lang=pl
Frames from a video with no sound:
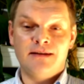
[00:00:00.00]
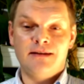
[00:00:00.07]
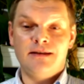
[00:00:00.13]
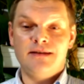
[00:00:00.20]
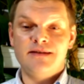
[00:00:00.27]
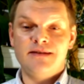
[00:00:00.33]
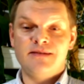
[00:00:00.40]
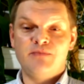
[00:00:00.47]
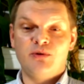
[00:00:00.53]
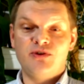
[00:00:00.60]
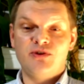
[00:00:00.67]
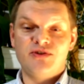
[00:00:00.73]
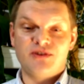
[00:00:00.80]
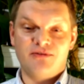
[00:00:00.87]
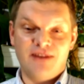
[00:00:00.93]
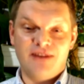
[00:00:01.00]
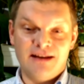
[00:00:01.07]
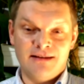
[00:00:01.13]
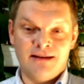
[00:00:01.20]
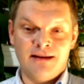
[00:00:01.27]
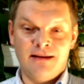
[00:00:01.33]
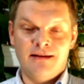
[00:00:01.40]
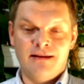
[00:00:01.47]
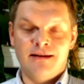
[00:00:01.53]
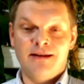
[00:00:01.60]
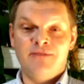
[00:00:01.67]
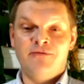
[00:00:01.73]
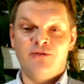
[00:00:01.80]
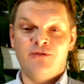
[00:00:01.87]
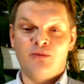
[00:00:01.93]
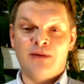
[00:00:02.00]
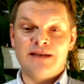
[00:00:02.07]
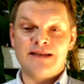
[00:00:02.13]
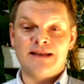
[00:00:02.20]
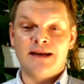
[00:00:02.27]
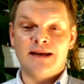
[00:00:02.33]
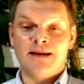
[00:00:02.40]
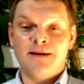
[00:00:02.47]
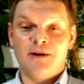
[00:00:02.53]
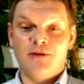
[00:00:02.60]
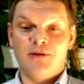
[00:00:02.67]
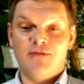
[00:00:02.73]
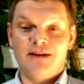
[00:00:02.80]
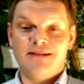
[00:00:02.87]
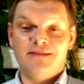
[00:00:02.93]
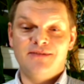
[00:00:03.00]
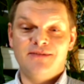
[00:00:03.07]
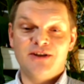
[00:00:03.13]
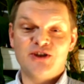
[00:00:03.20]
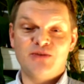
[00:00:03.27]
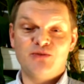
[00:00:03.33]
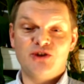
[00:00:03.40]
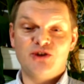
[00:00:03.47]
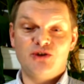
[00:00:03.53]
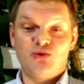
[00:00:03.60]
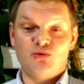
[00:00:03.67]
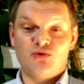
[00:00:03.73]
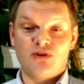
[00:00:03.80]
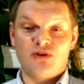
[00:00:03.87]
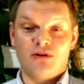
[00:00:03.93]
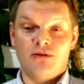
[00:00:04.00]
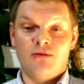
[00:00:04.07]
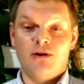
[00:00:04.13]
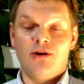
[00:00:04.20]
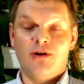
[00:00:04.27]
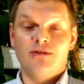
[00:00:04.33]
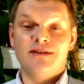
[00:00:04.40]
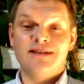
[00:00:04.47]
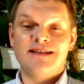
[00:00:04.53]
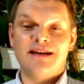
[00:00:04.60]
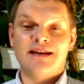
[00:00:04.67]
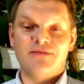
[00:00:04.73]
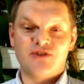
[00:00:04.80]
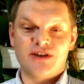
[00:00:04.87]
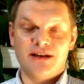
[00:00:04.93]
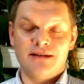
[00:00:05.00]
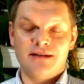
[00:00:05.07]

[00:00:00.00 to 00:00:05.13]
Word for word: i zbodźcowane e, informacja. Owady w naszym życiu są od zawsze.